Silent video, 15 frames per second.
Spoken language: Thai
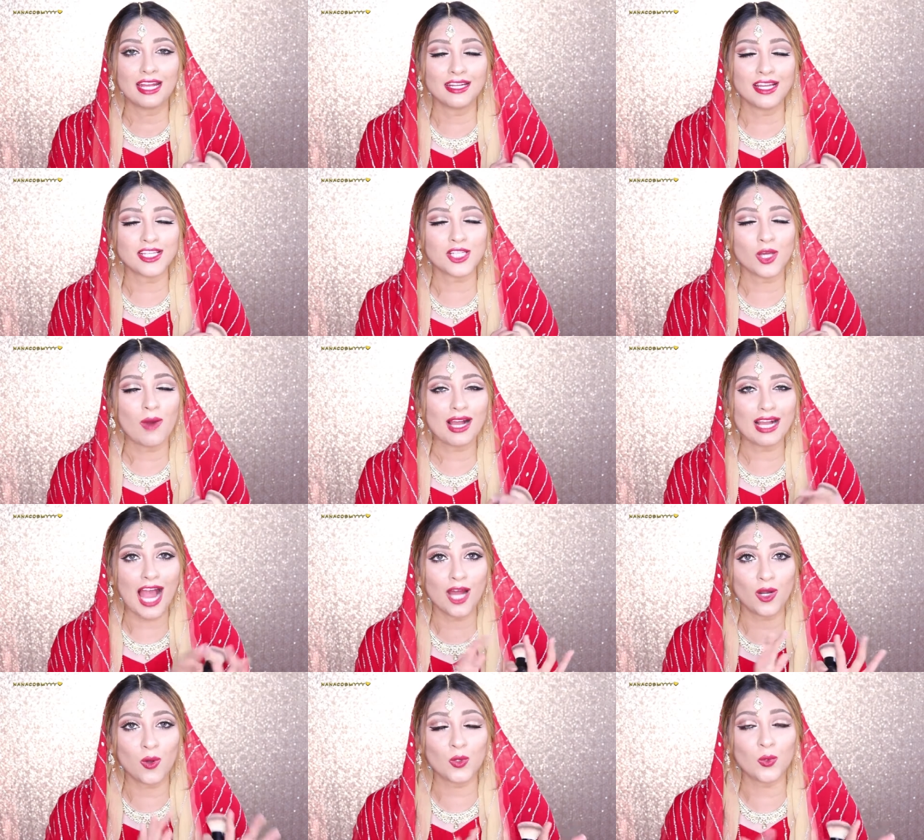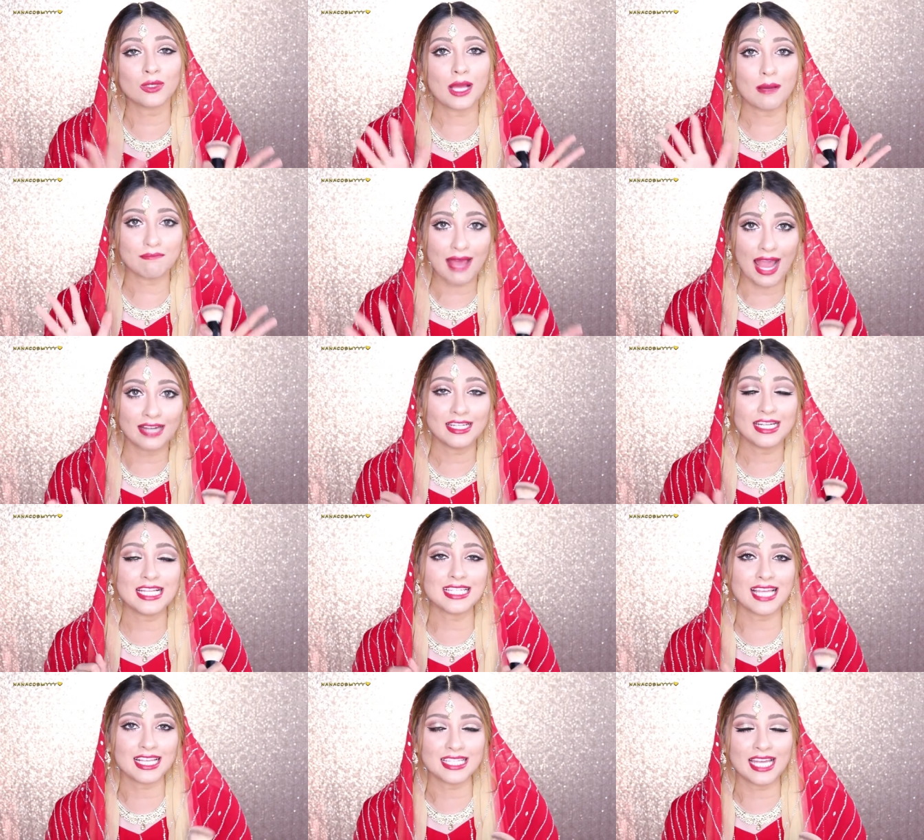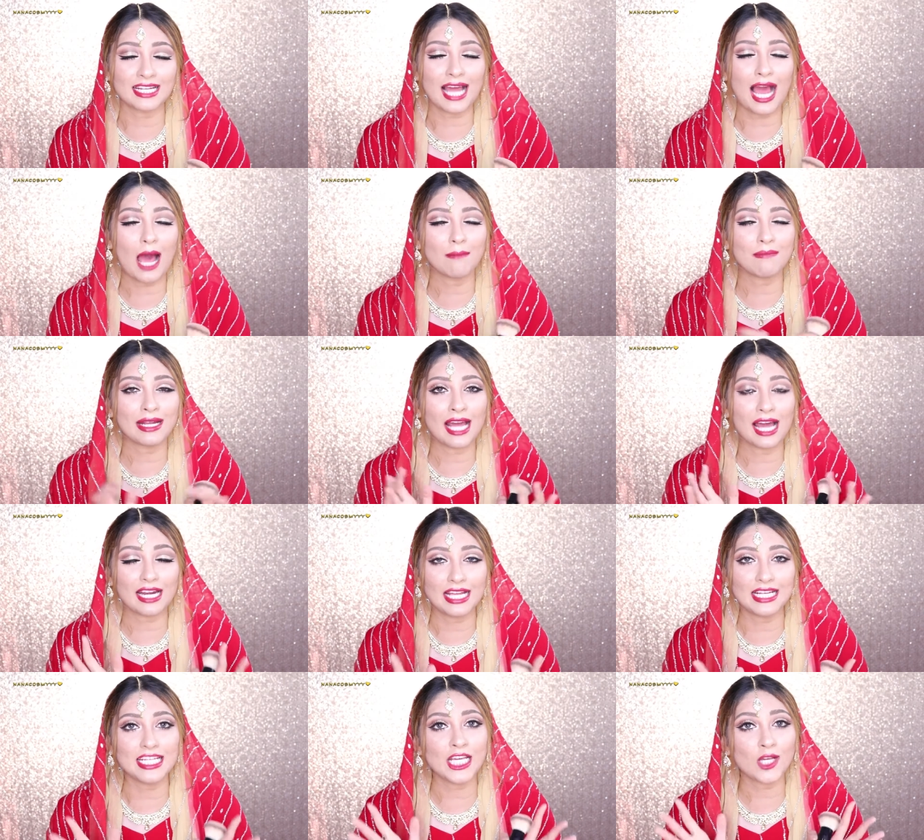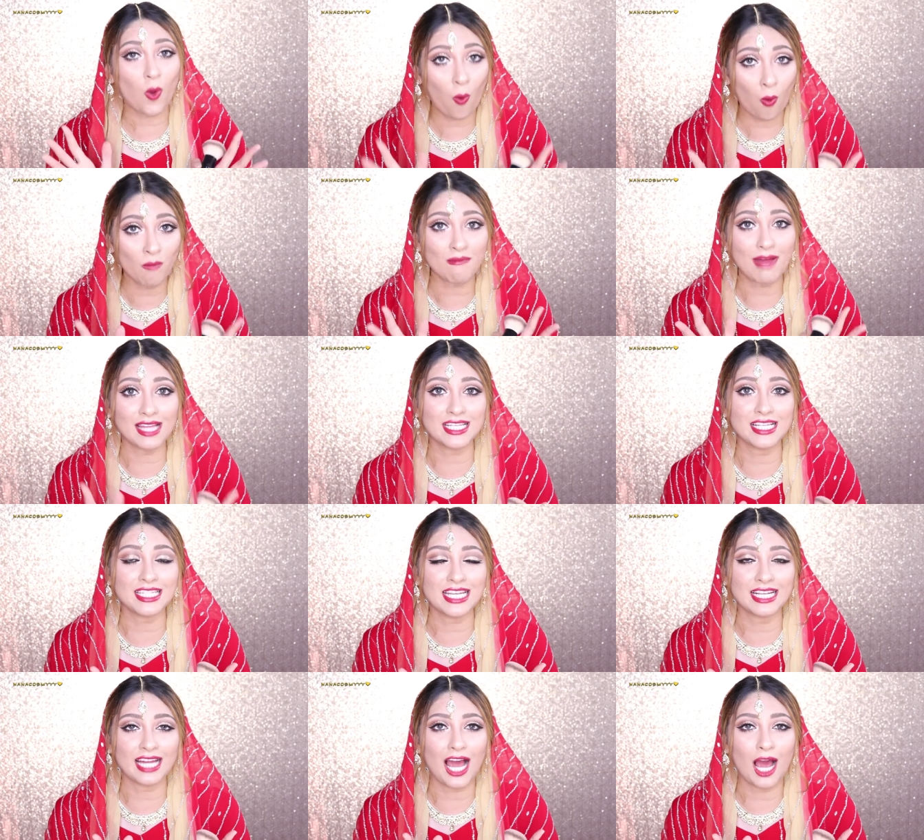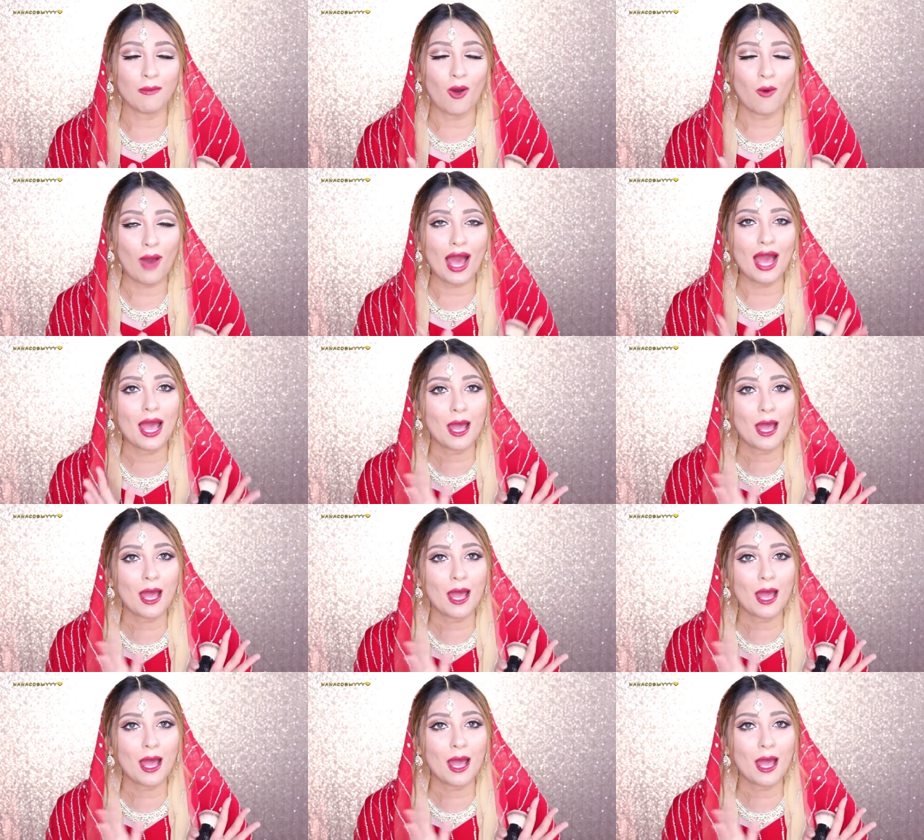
เนื้อเชื่อว่าการลงทุนกับแปรงดีๆซักเซ็ตนะคะ เป็นอะไรที่คุ้มมากจริงๆนะคะ เพราะว่า